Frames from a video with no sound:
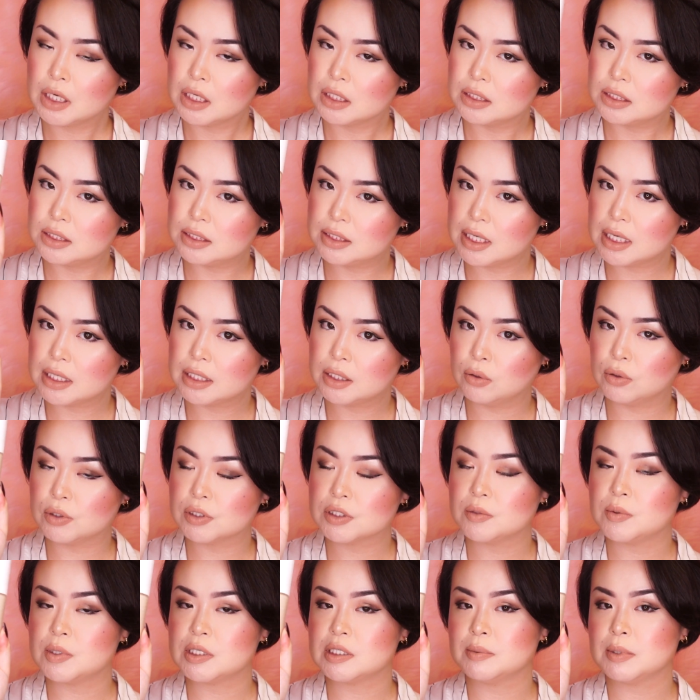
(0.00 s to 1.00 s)
ぜひお
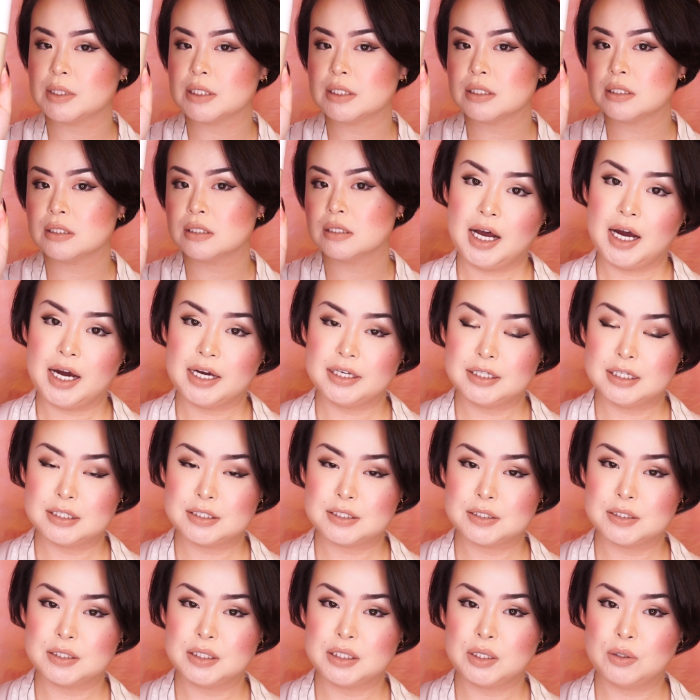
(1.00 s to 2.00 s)
すすめします。はい。で、
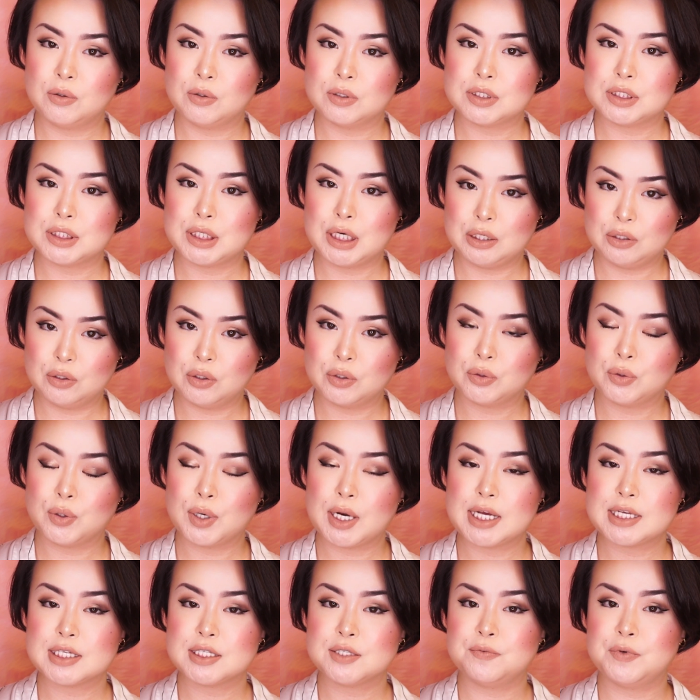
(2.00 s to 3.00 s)
続いてこちらの
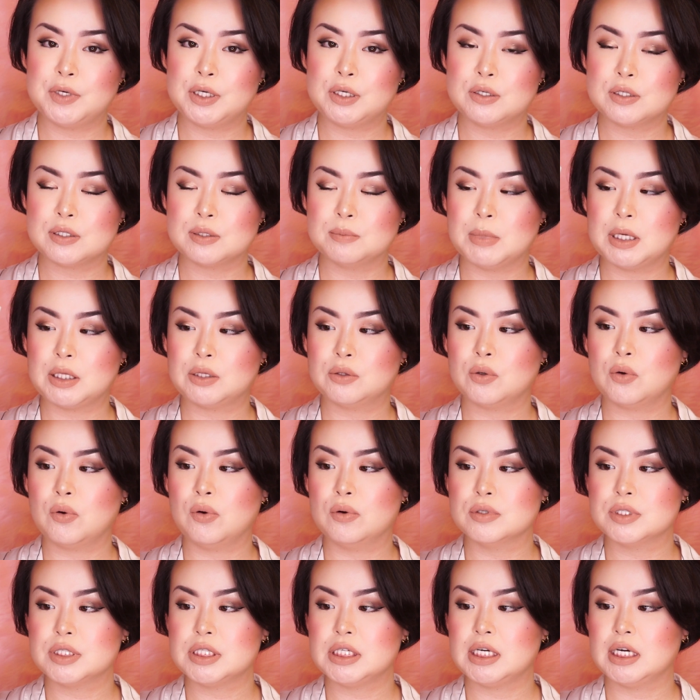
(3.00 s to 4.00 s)

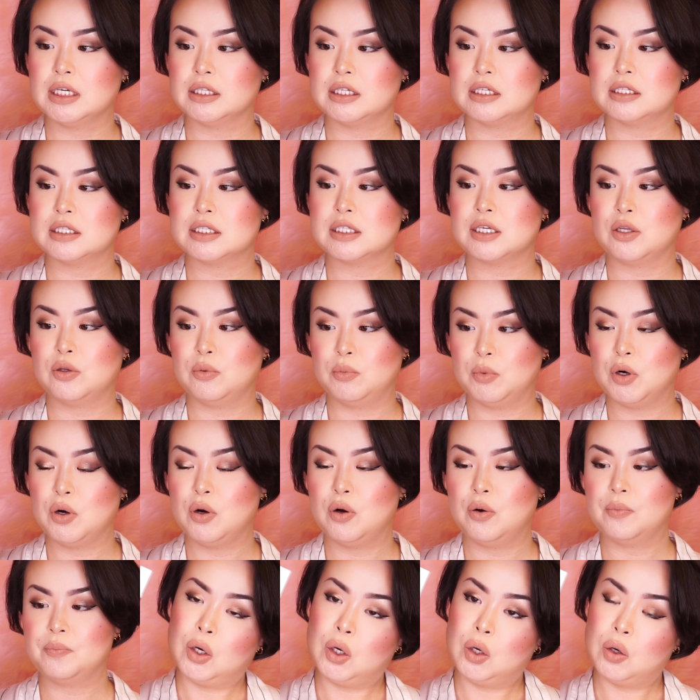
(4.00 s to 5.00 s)
トランスフィックスマットコンシーラーなんですけど
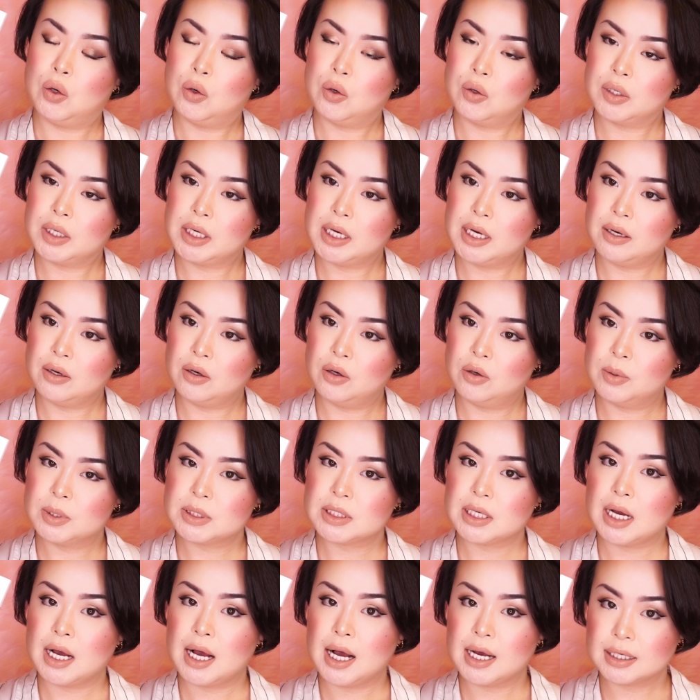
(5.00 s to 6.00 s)
も、これ、ごめんな
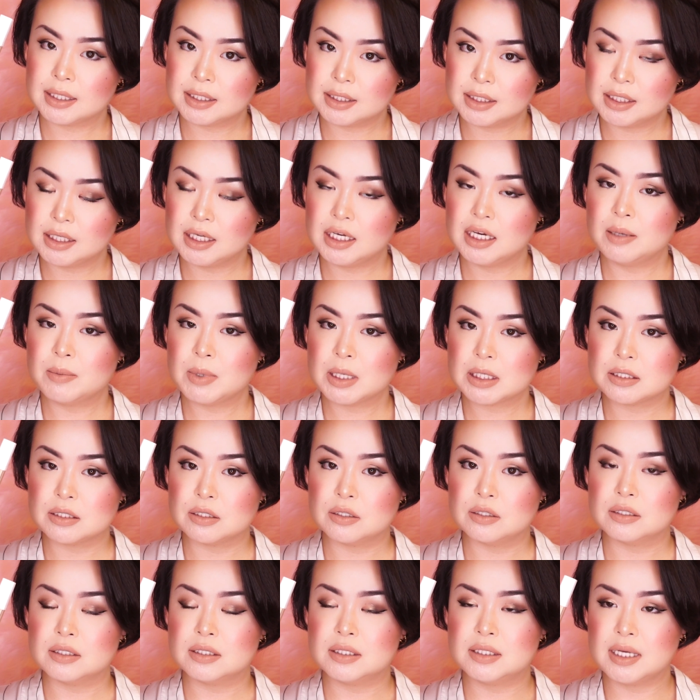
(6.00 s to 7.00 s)
さい。はっきり言いま
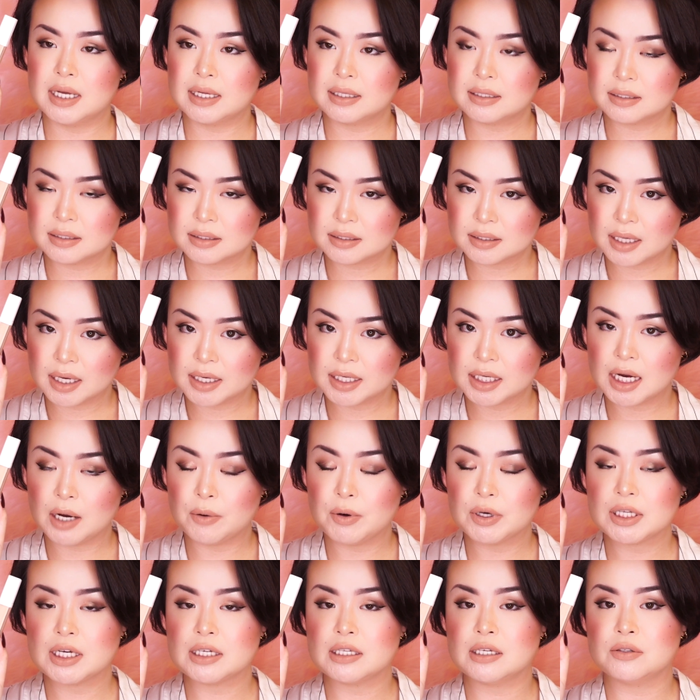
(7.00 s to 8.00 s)
す。絶対
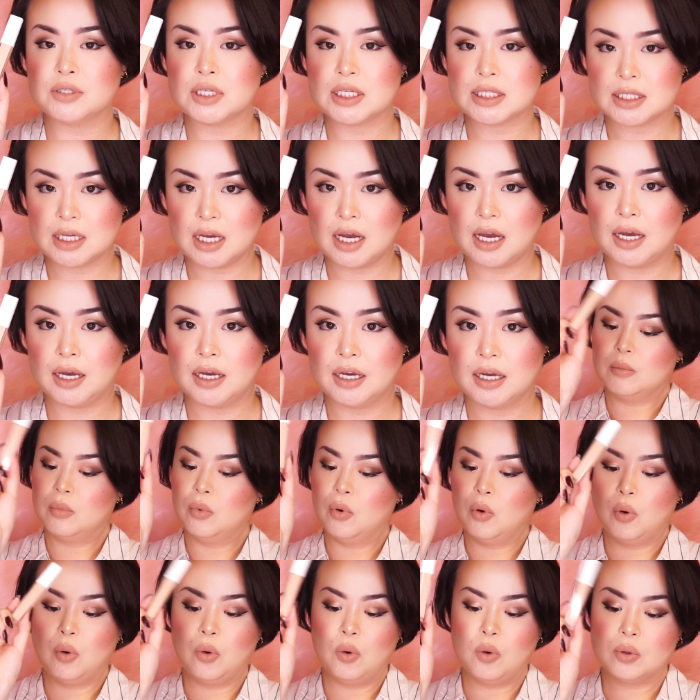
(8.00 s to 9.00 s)
買わないでください。
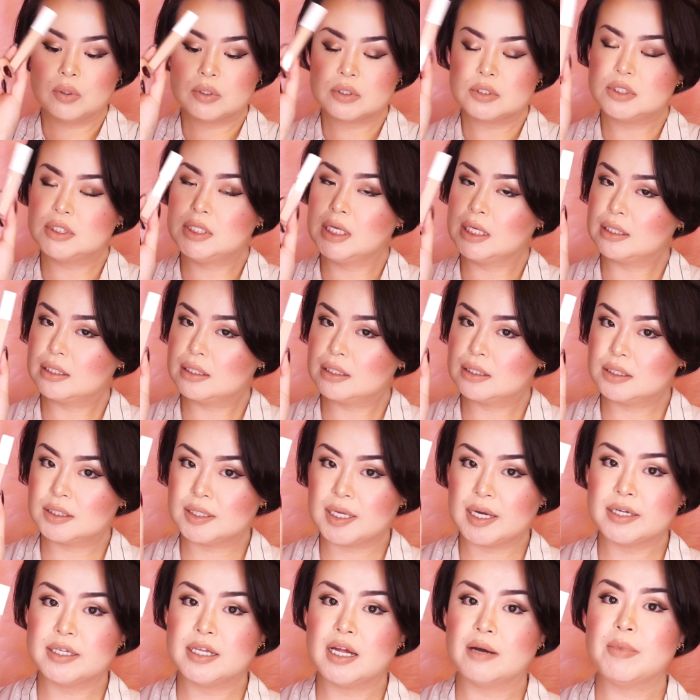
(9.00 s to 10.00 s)
もう、絶
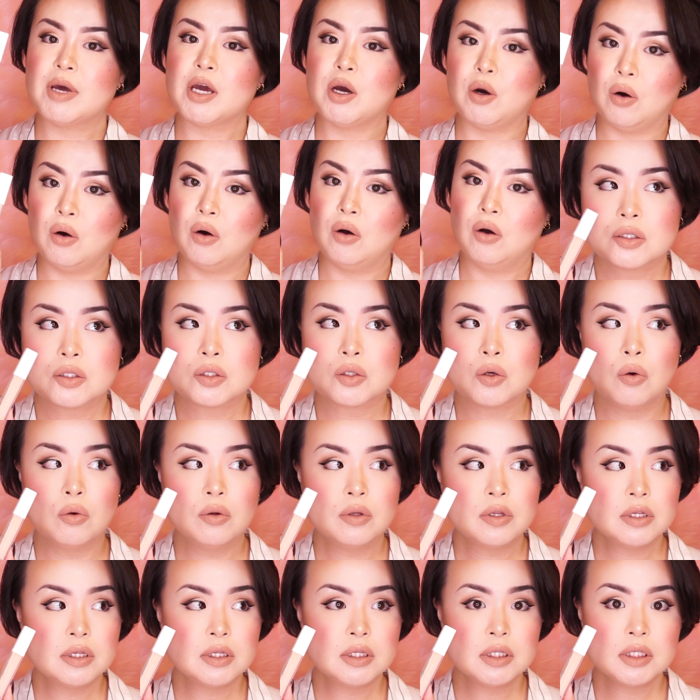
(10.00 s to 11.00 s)
対ダメよ。
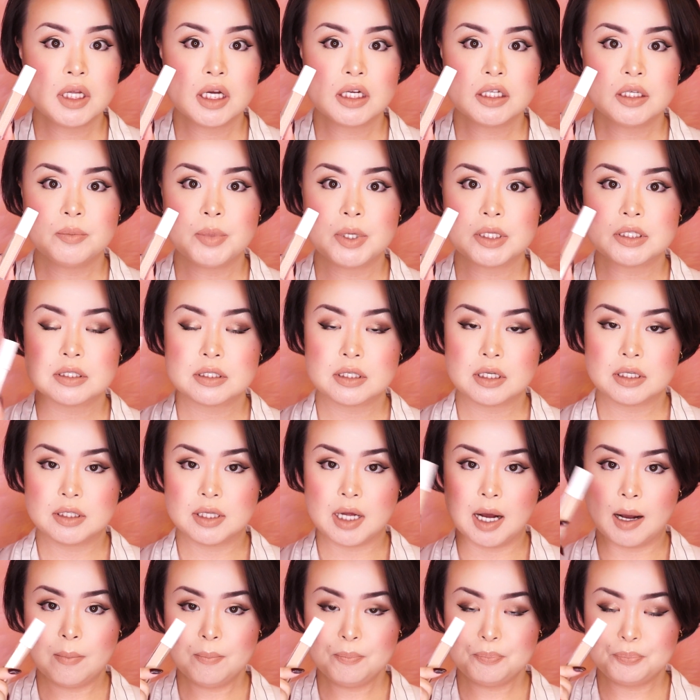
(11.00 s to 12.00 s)
そんなに別に
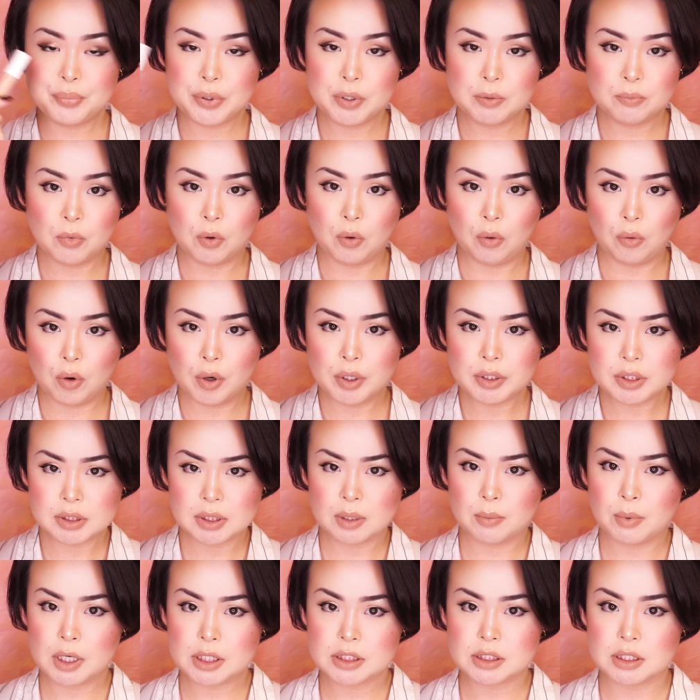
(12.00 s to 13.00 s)
何分も置いて
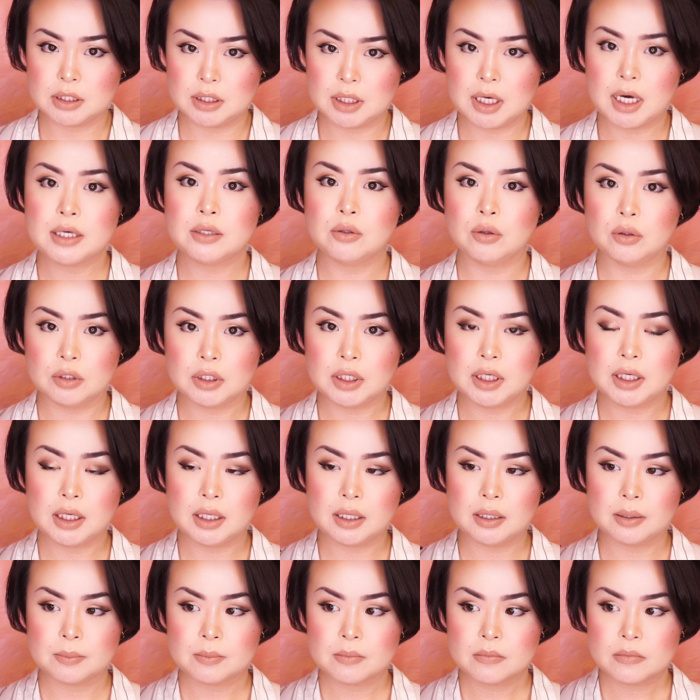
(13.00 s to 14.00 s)
たわけじゃないの
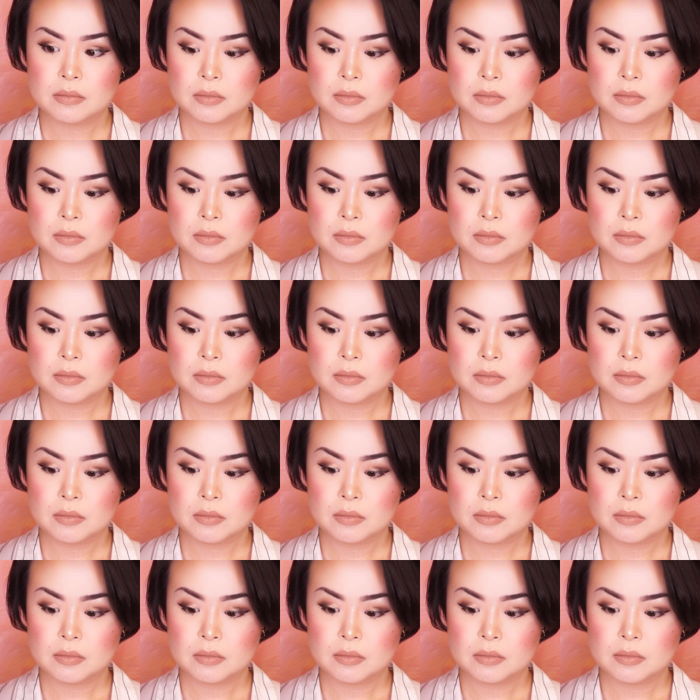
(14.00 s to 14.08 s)
に、